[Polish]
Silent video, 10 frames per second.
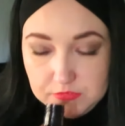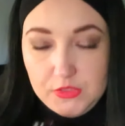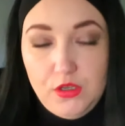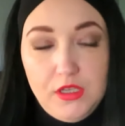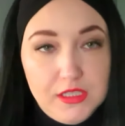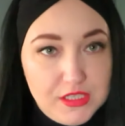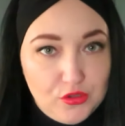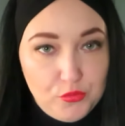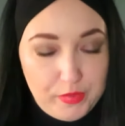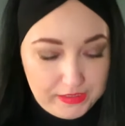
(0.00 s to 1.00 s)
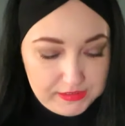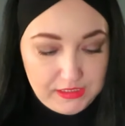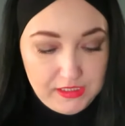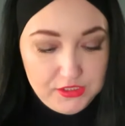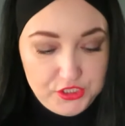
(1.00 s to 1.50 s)
Oj, jaką
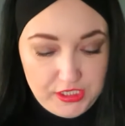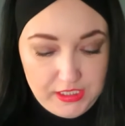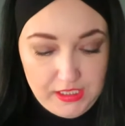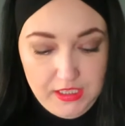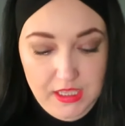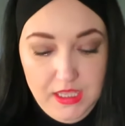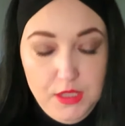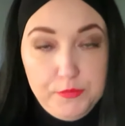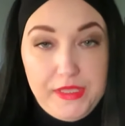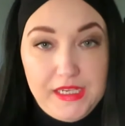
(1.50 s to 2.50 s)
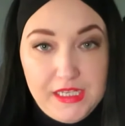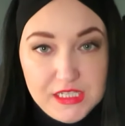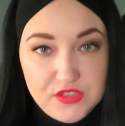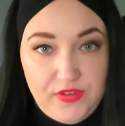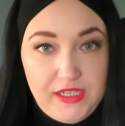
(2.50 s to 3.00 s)
pachnie. Dzieje. Piana
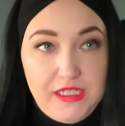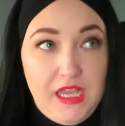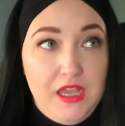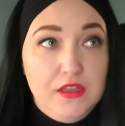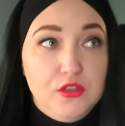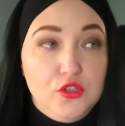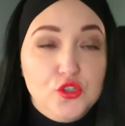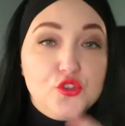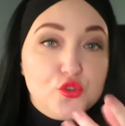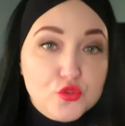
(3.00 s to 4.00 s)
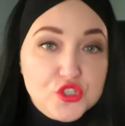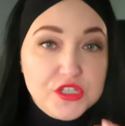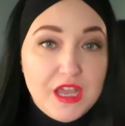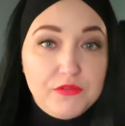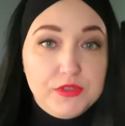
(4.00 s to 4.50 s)
jest fajna. Y, czuć
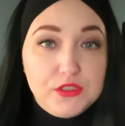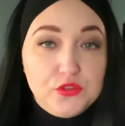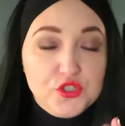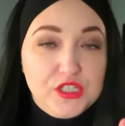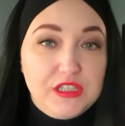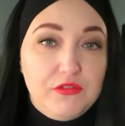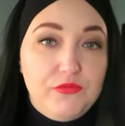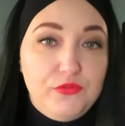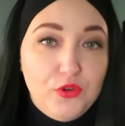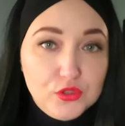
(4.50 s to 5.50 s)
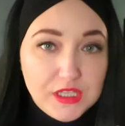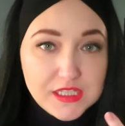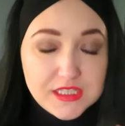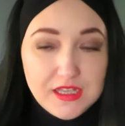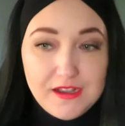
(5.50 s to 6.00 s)
nawet, że ta woda
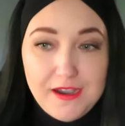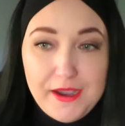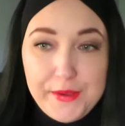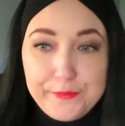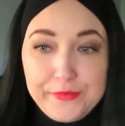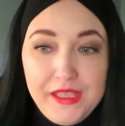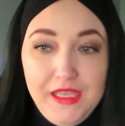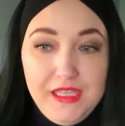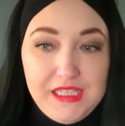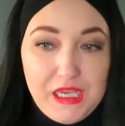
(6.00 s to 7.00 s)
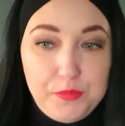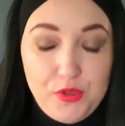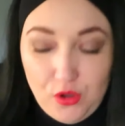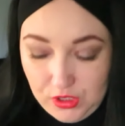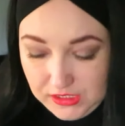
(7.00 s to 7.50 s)
jest taka
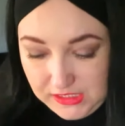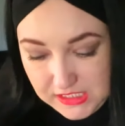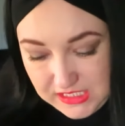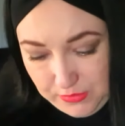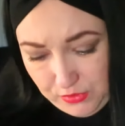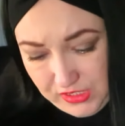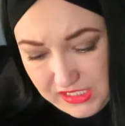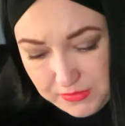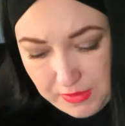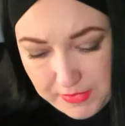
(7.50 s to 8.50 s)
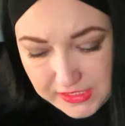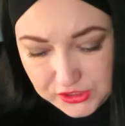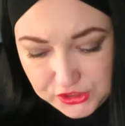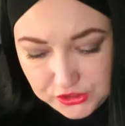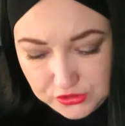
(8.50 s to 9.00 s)
jakby oleista, bo ona chyba ma
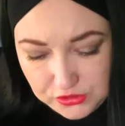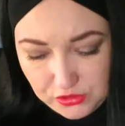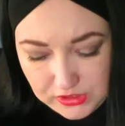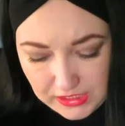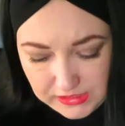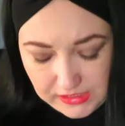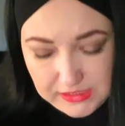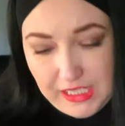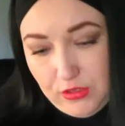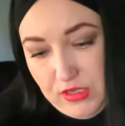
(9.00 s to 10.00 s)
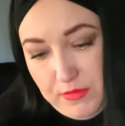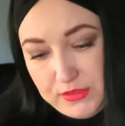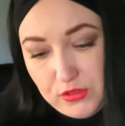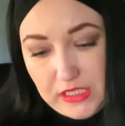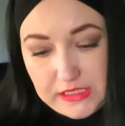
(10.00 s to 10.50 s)
jakiś y, dodatek, tak, ona ma
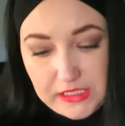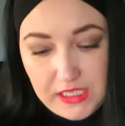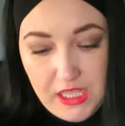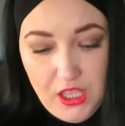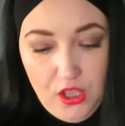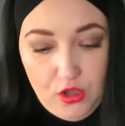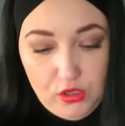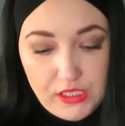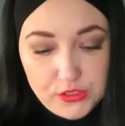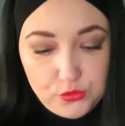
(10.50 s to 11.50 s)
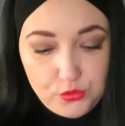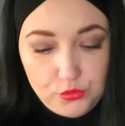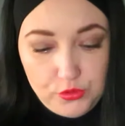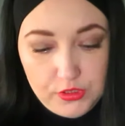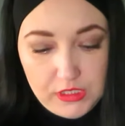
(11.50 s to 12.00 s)
dodatek
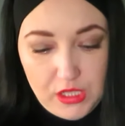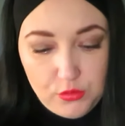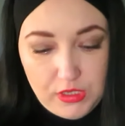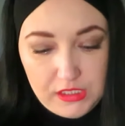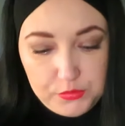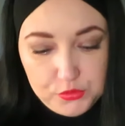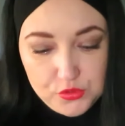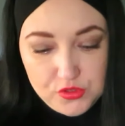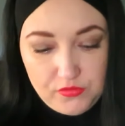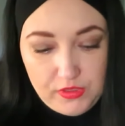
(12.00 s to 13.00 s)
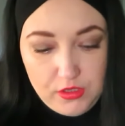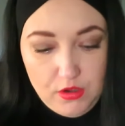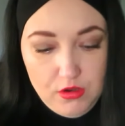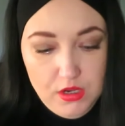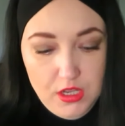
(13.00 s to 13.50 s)
olejku
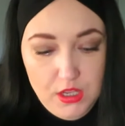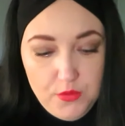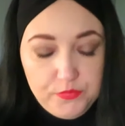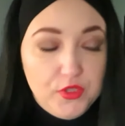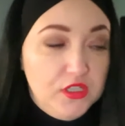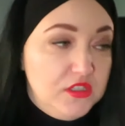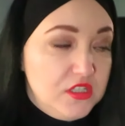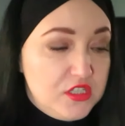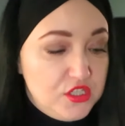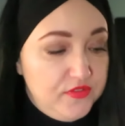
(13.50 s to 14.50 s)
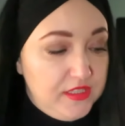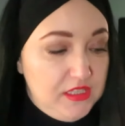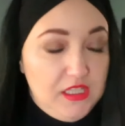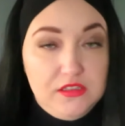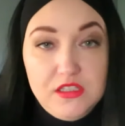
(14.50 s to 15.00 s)
eukaliptusowego. No i to jest
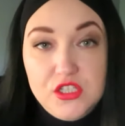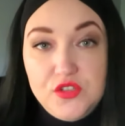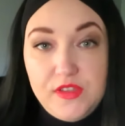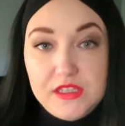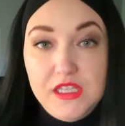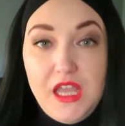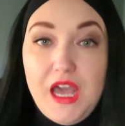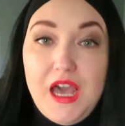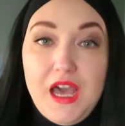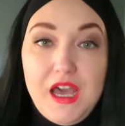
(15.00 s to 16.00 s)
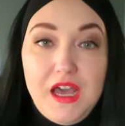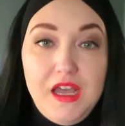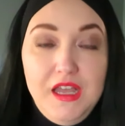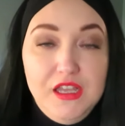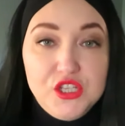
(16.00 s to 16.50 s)
świetne, to jest świetne, a
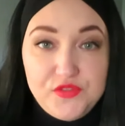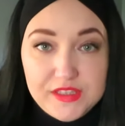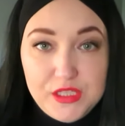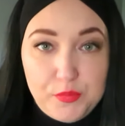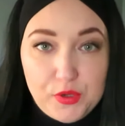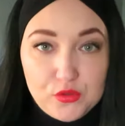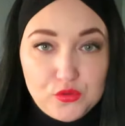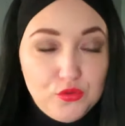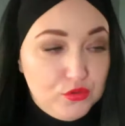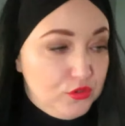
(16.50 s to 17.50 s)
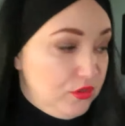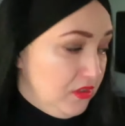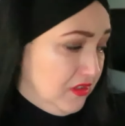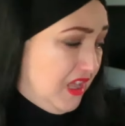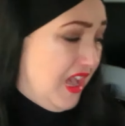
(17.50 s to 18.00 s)
świetny produkt,
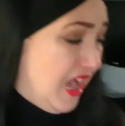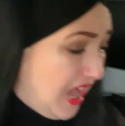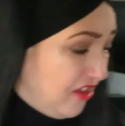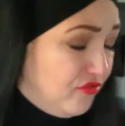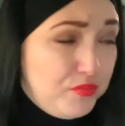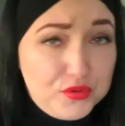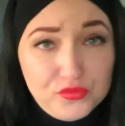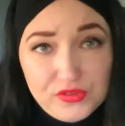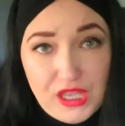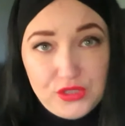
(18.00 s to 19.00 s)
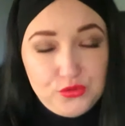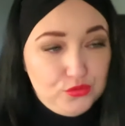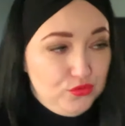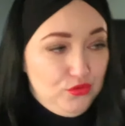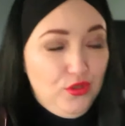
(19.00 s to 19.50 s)
a w
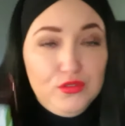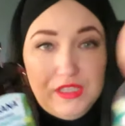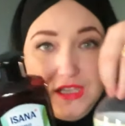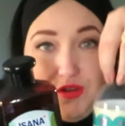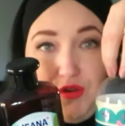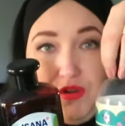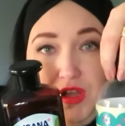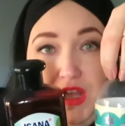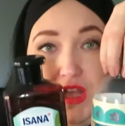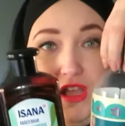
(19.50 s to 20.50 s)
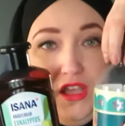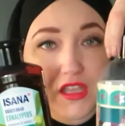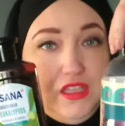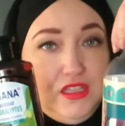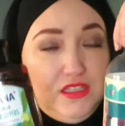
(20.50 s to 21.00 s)
porównaniu do tego
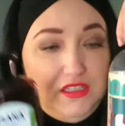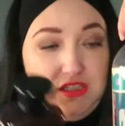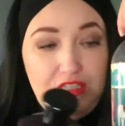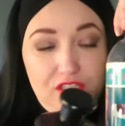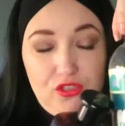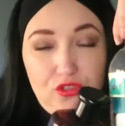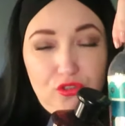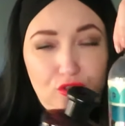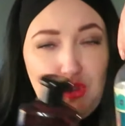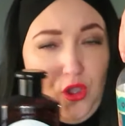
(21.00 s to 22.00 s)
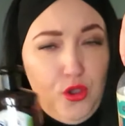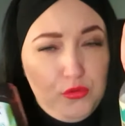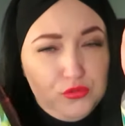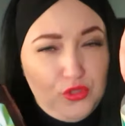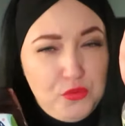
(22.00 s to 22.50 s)
y, i
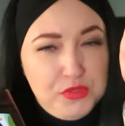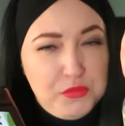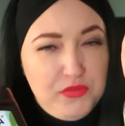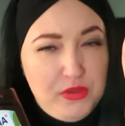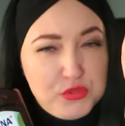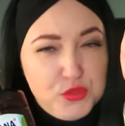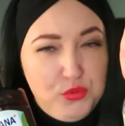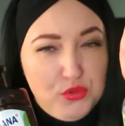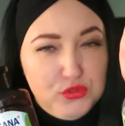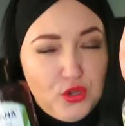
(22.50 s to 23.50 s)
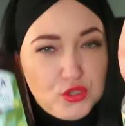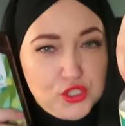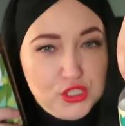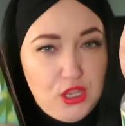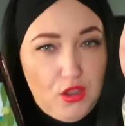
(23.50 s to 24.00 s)
to mywam, że było
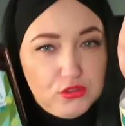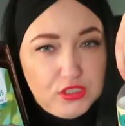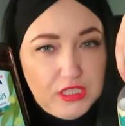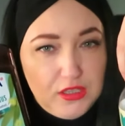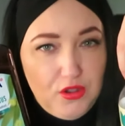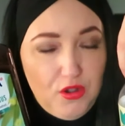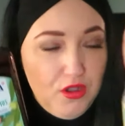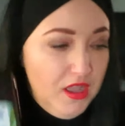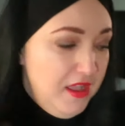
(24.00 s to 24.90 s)
droższe od tego,